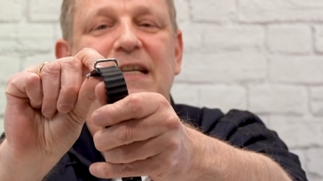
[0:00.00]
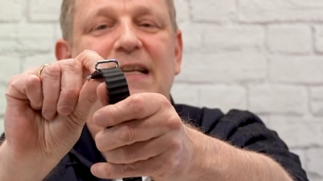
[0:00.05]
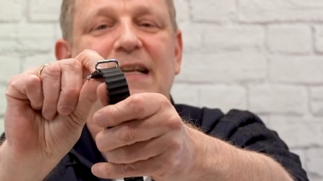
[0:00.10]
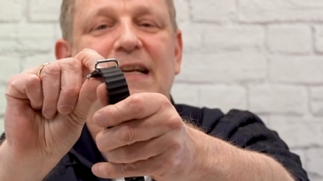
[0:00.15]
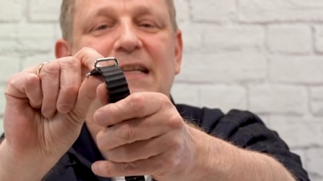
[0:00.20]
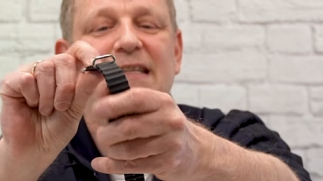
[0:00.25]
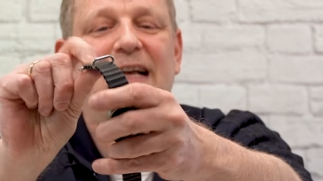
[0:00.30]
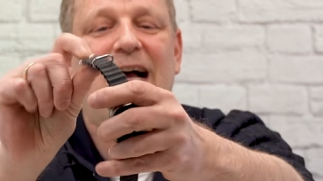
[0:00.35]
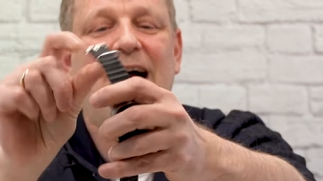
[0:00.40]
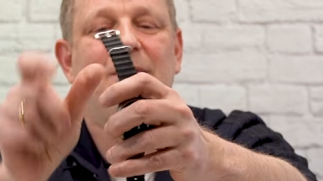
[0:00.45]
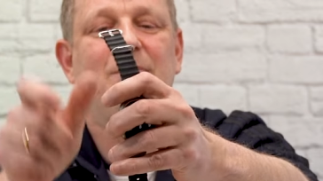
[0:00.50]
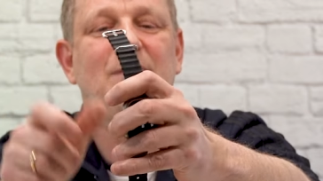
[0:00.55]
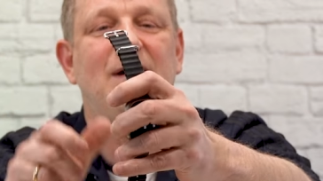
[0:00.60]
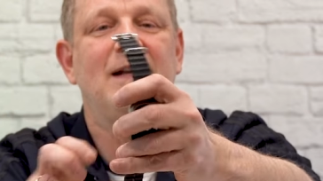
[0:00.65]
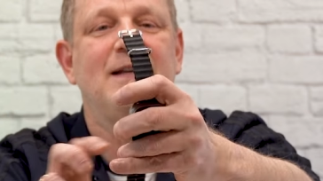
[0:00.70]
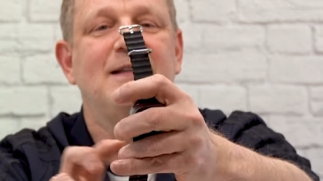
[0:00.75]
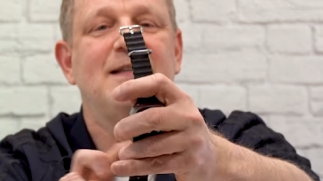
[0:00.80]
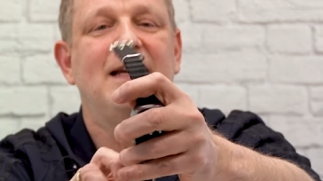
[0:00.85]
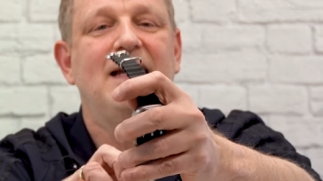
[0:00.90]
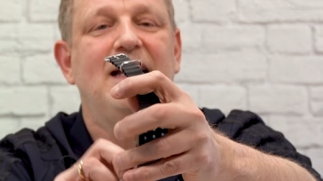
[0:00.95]
die das
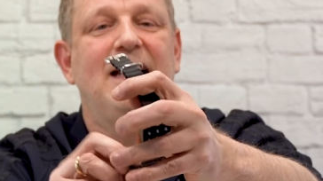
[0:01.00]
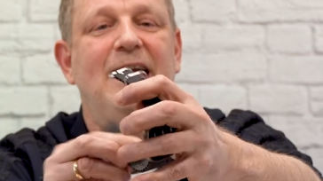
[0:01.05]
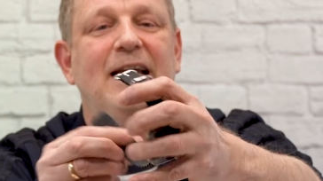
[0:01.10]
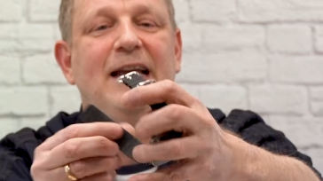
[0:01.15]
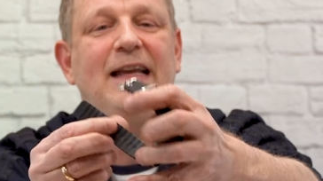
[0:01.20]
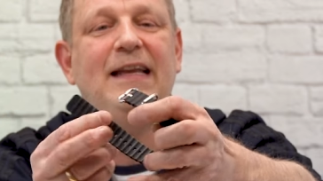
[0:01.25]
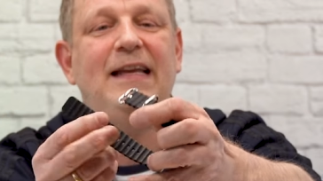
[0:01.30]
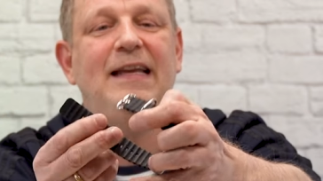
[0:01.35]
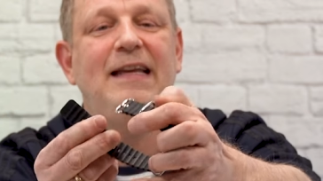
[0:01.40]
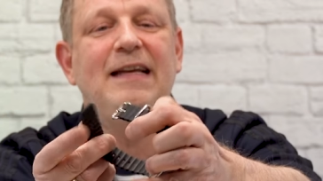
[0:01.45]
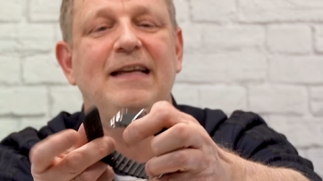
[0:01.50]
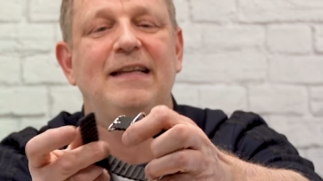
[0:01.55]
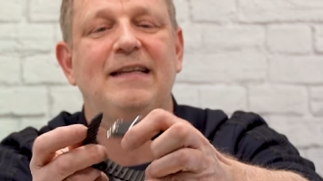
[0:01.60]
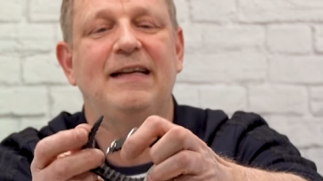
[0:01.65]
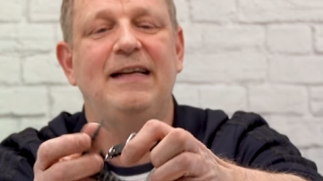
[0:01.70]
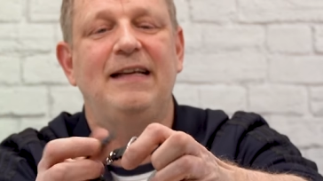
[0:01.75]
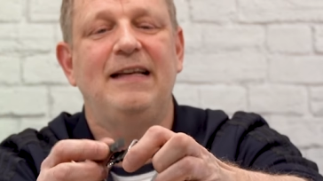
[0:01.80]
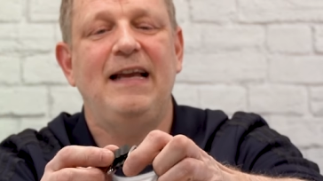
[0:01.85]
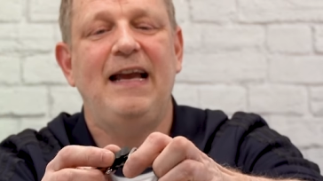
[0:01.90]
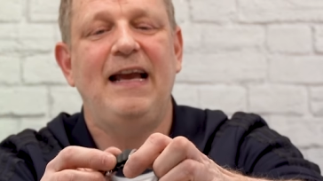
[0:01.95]
Armband hier
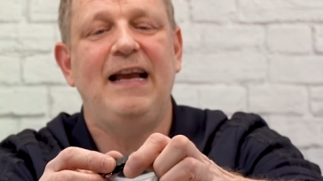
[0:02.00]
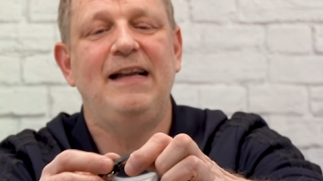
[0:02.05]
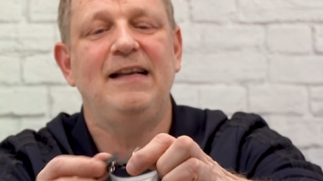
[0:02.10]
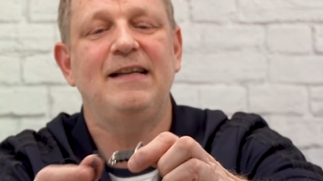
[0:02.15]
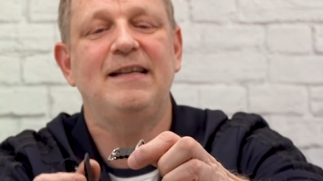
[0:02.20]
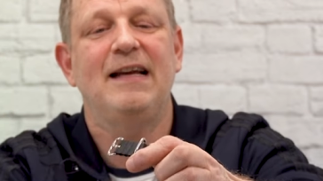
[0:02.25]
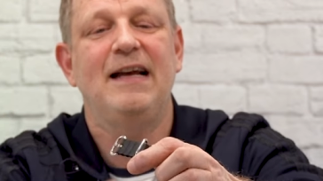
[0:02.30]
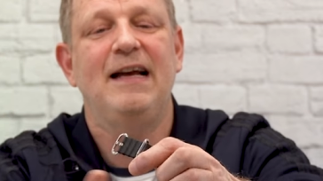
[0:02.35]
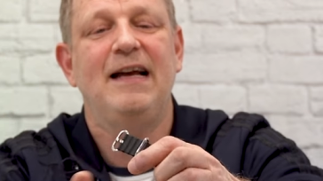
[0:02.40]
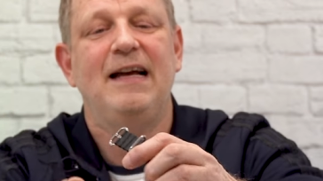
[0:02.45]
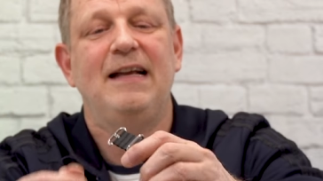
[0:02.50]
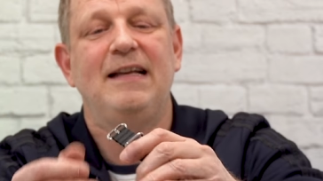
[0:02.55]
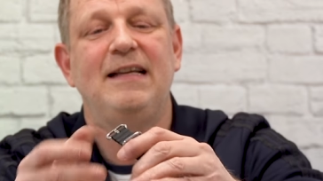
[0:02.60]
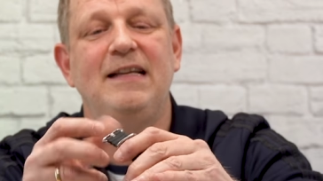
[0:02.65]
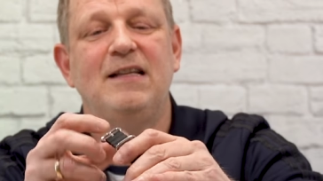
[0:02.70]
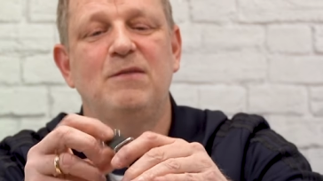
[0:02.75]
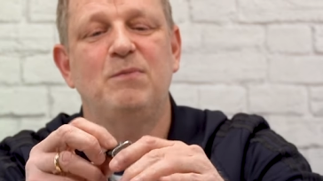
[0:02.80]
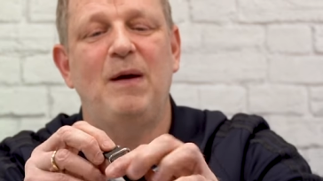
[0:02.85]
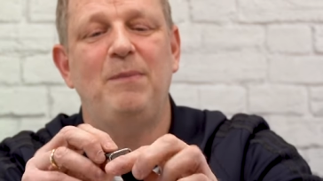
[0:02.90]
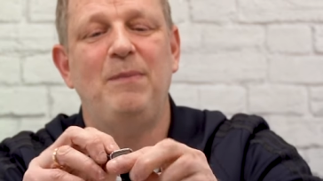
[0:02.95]
drin hält,
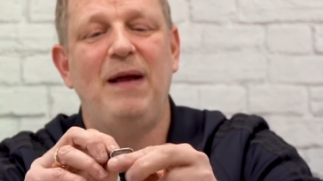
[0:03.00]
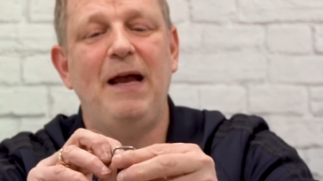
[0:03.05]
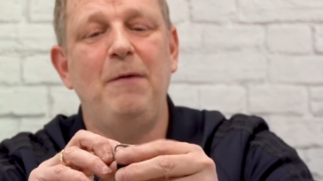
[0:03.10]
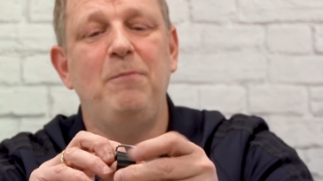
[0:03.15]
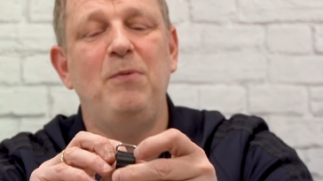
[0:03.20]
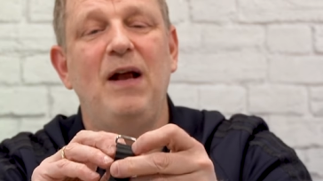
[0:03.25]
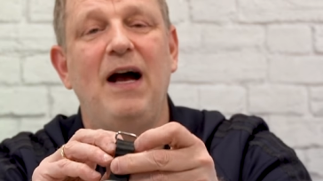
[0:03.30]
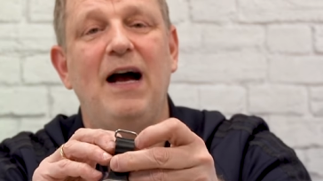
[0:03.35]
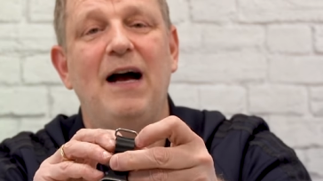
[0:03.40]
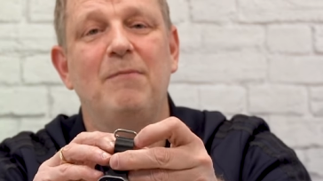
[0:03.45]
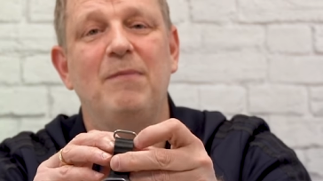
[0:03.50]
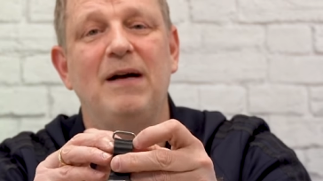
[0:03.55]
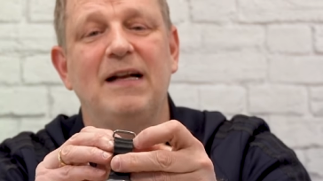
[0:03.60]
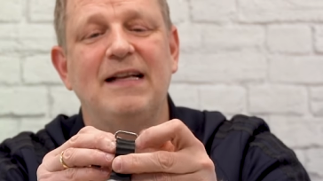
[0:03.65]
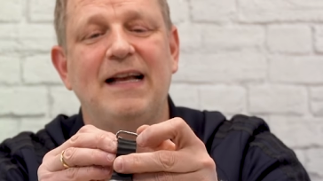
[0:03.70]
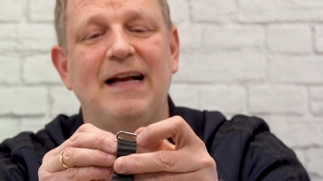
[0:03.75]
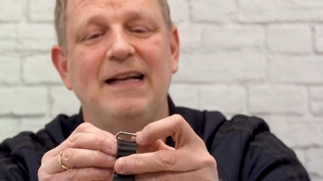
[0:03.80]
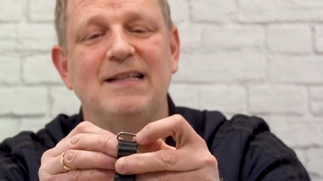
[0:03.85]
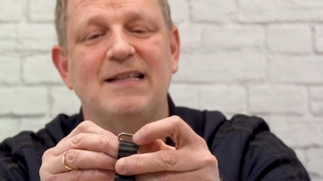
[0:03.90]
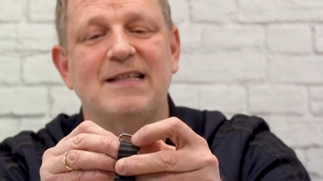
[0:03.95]
die ist beim Apple
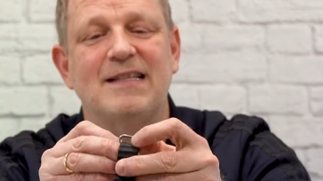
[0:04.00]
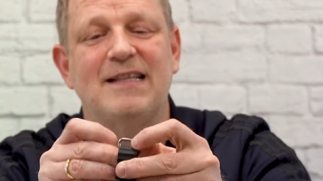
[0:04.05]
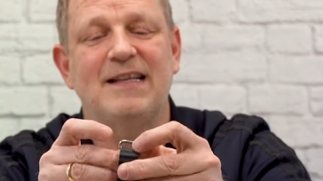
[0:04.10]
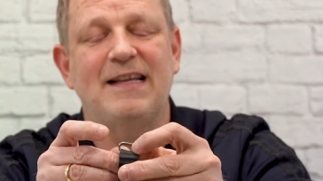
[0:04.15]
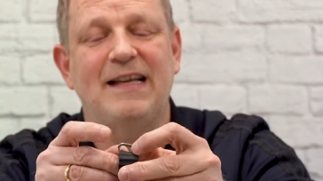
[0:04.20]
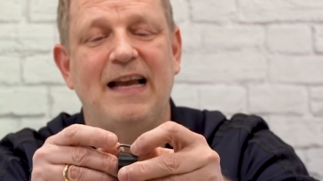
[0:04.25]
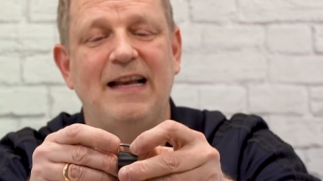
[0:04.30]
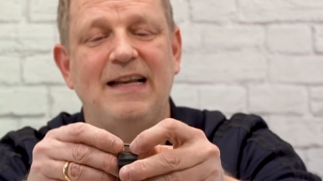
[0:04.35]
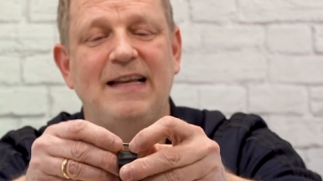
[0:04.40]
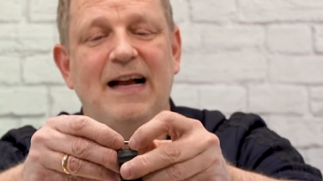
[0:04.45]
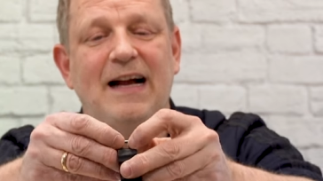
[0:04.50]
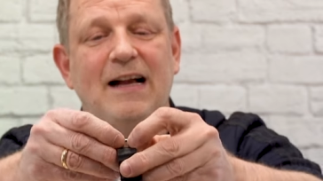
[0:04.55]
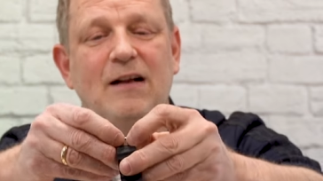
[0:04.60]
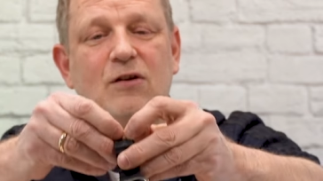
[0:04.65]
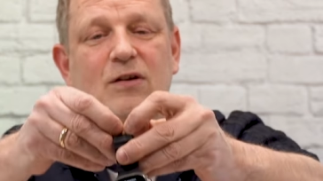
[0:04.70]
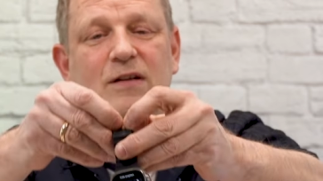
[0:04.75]
Armband ganz genial,